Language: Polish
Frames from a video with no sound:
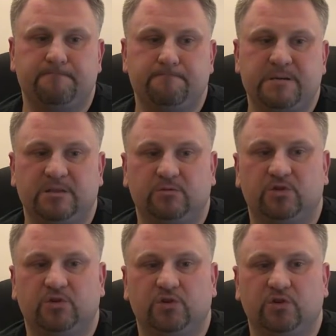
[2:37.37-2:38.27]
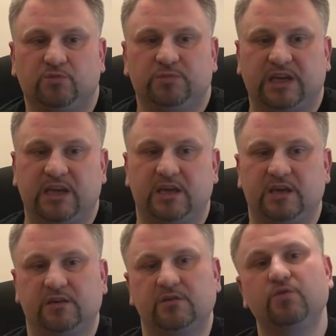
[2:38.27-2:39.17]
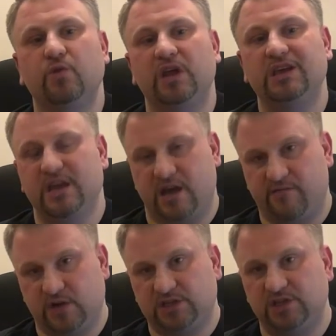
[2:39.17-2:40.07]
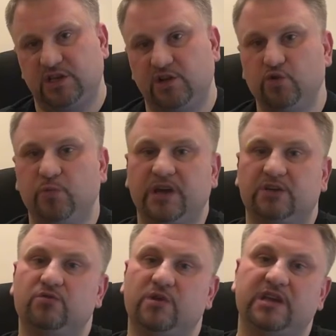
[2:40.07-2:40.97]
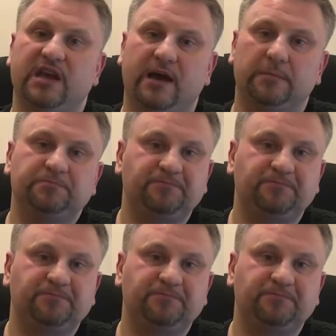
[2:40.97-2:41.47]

Będą to takie, które ja właśnie lubię, które ja